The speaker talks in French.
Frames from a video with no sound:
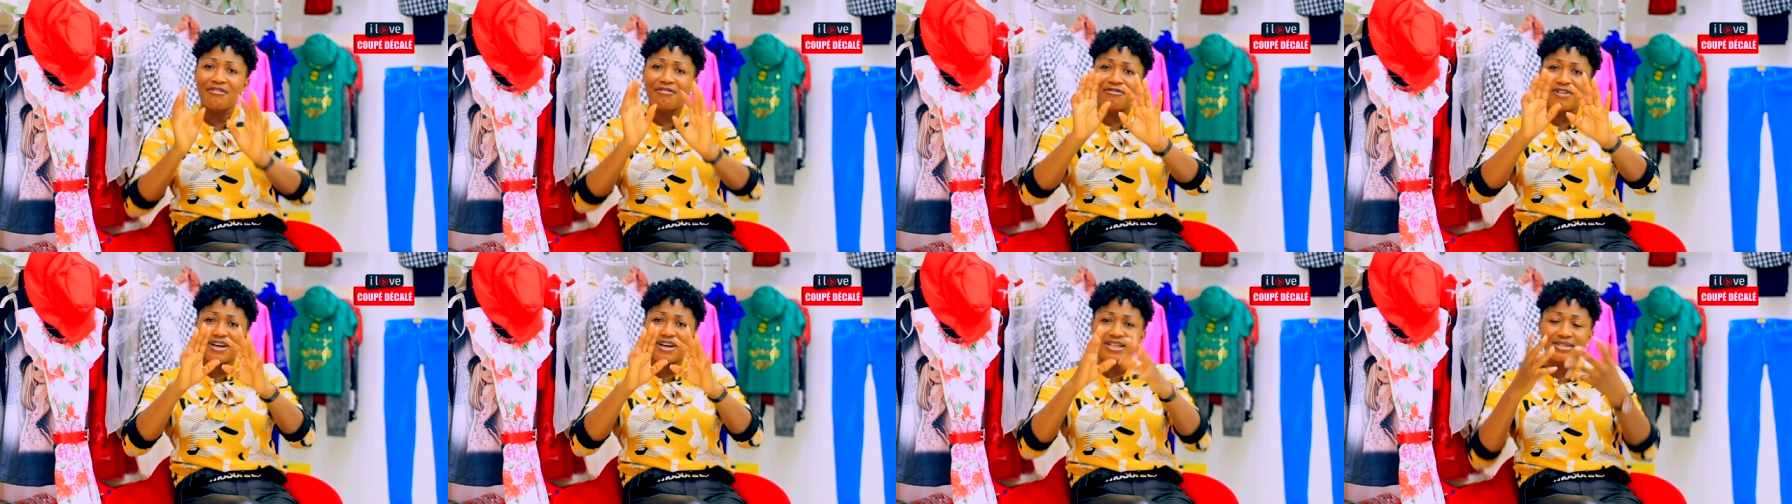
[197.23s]

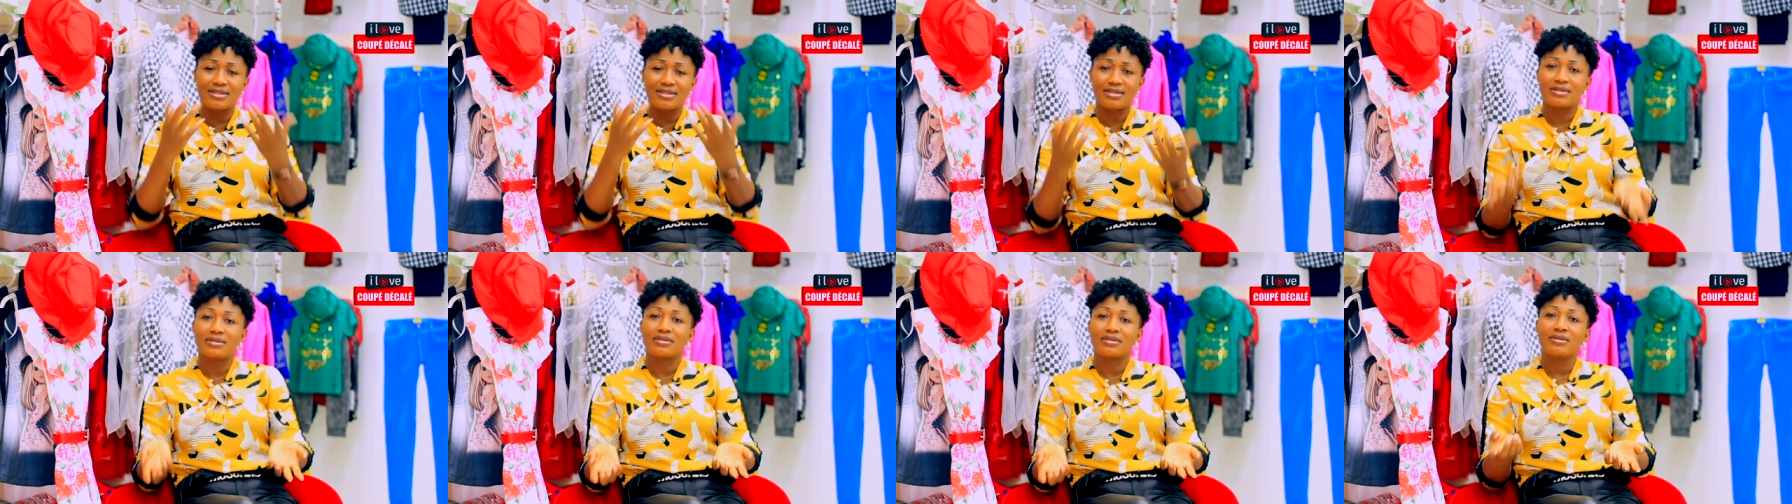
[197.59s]

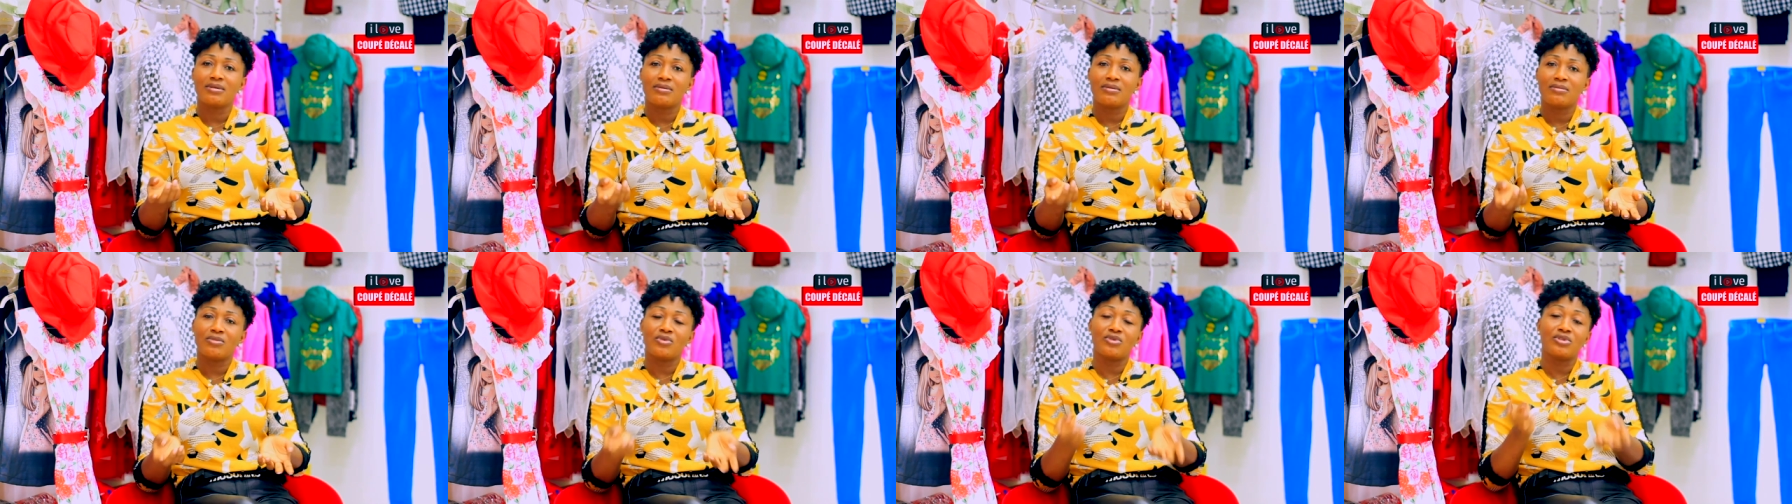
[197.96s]
phases
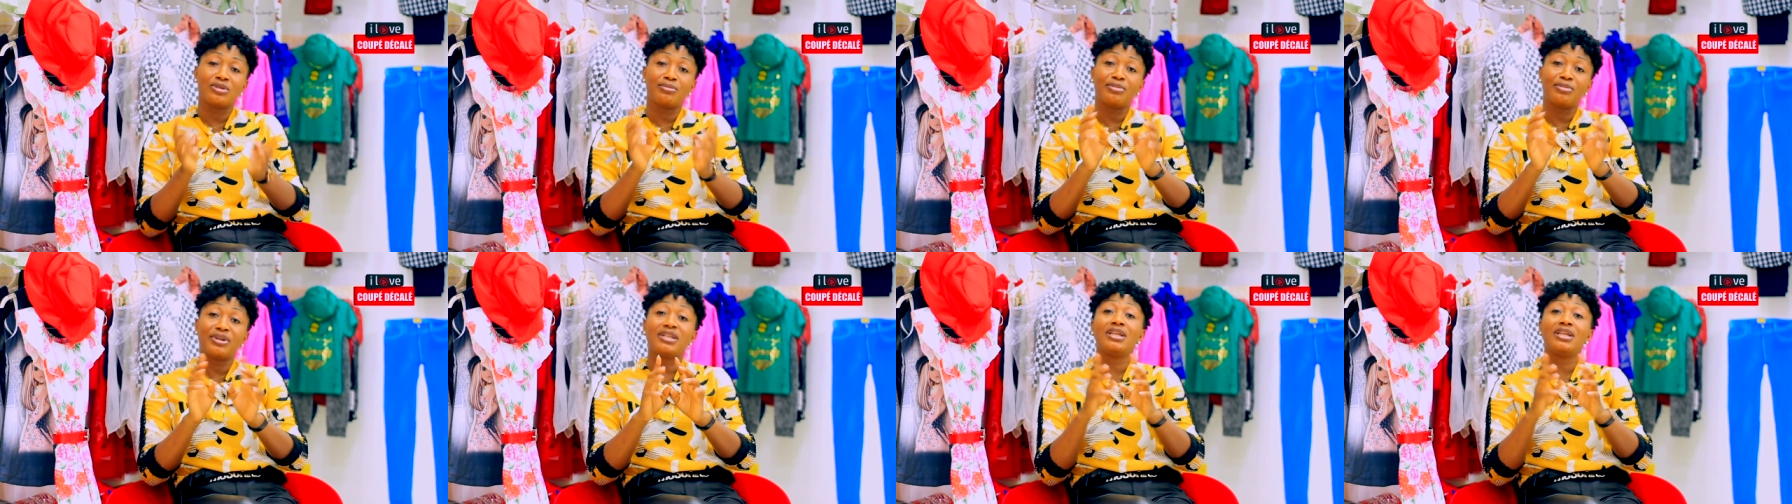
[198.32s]
Bon, je
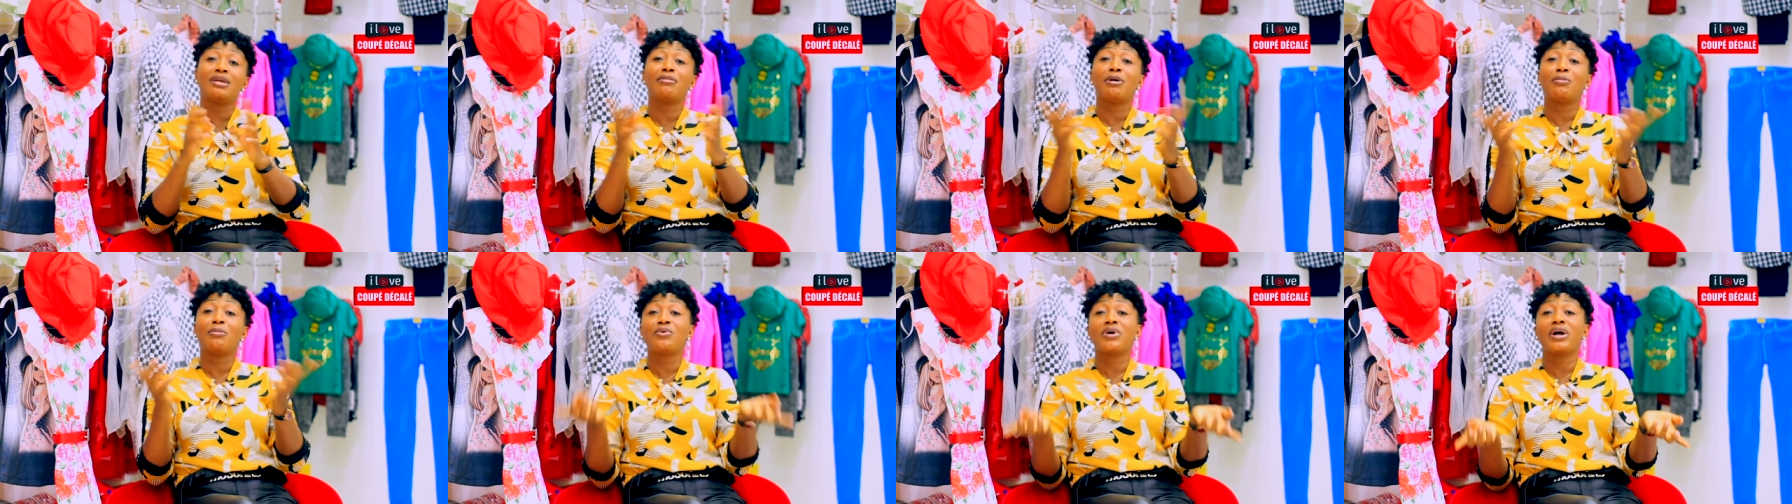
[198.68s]
n'ai pas dit les
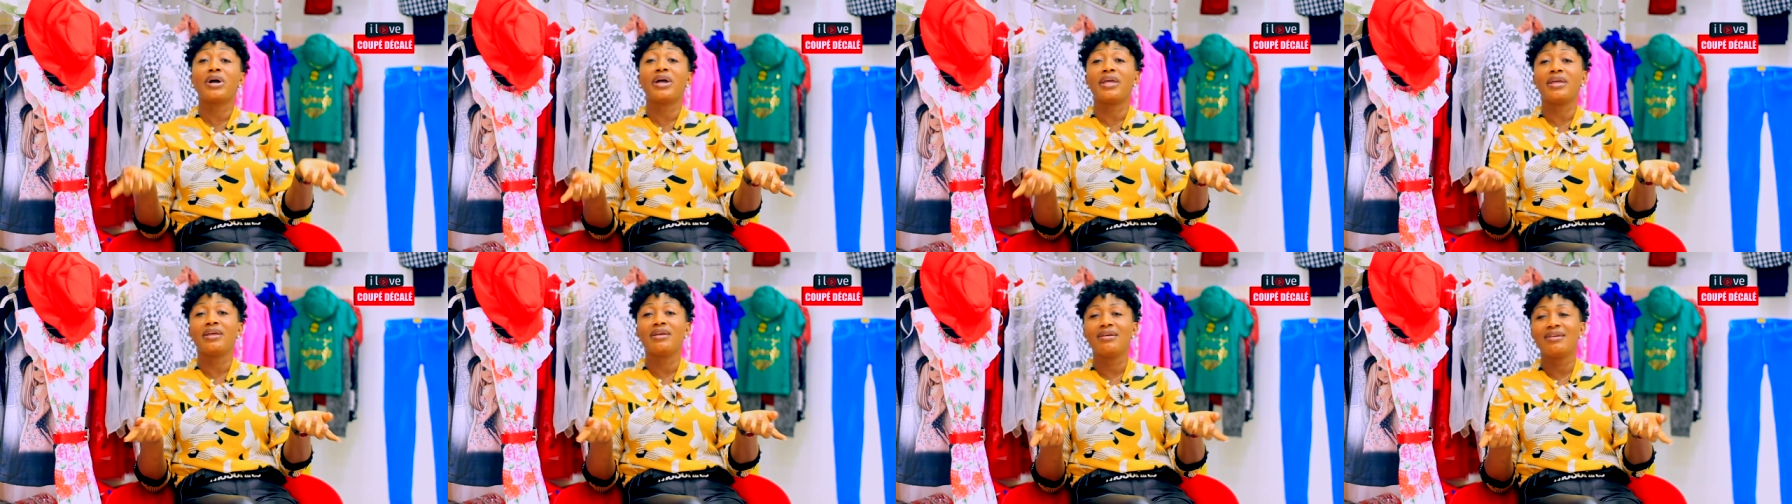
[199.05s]
mapoukas.
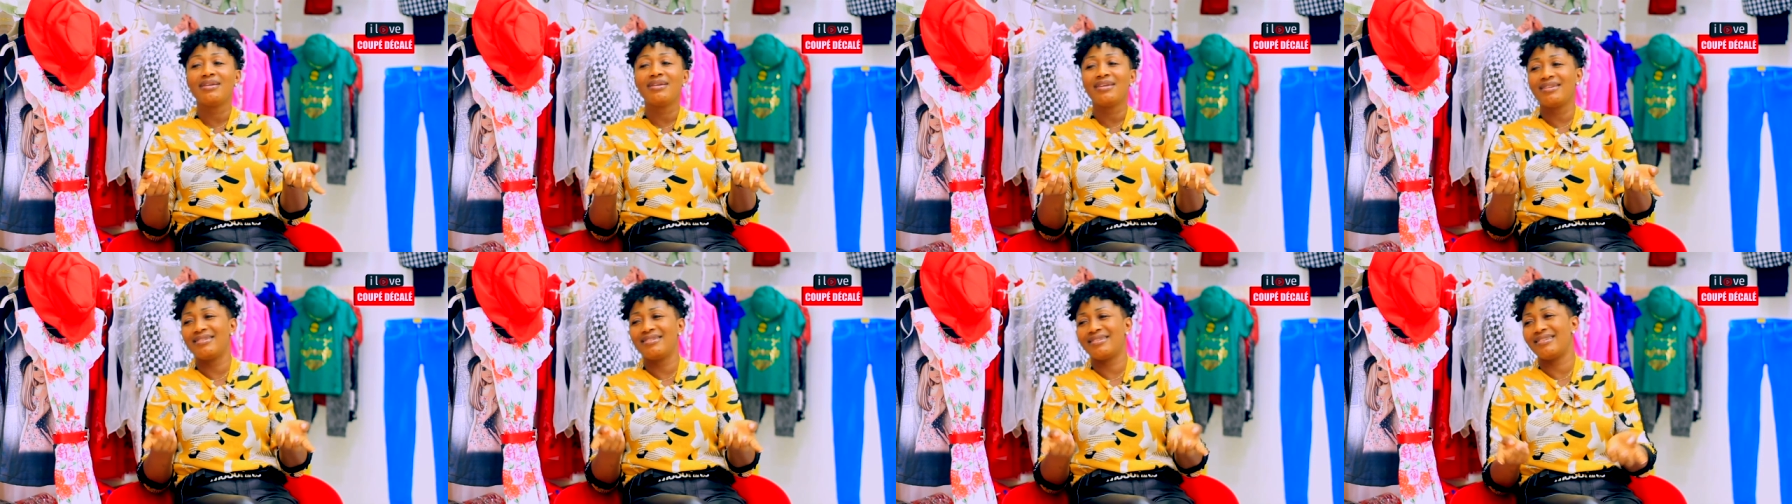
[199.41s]

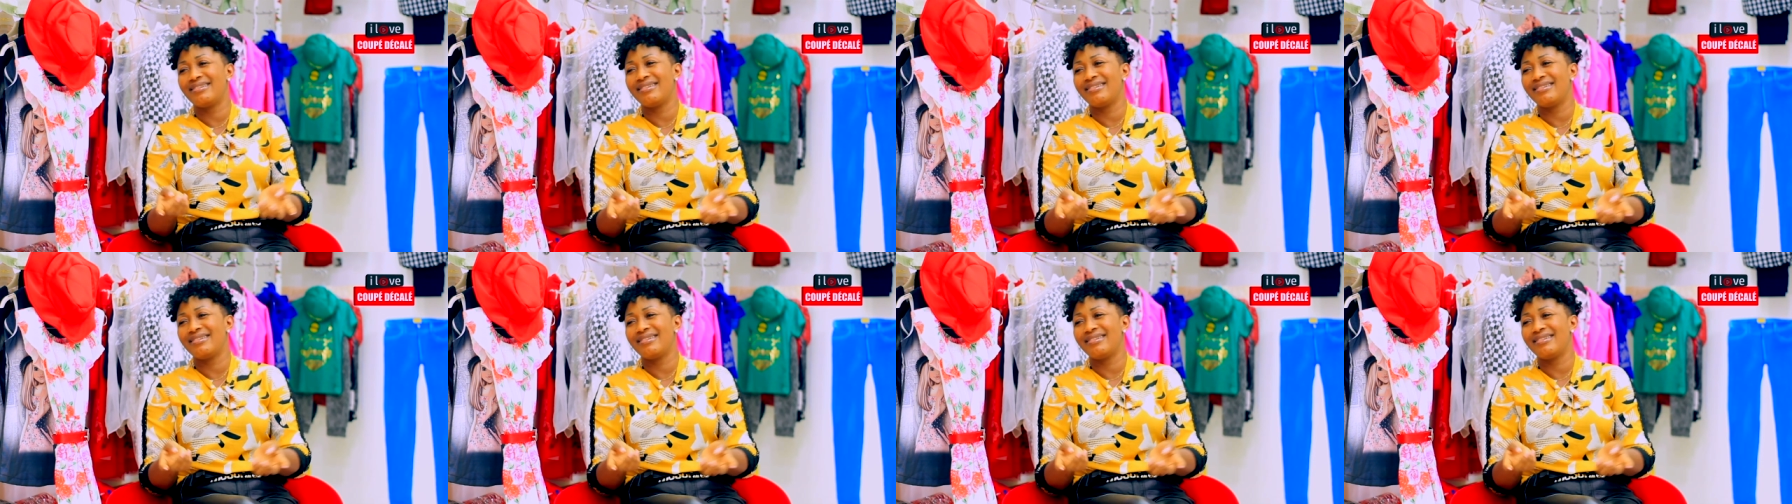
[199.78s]
Hein.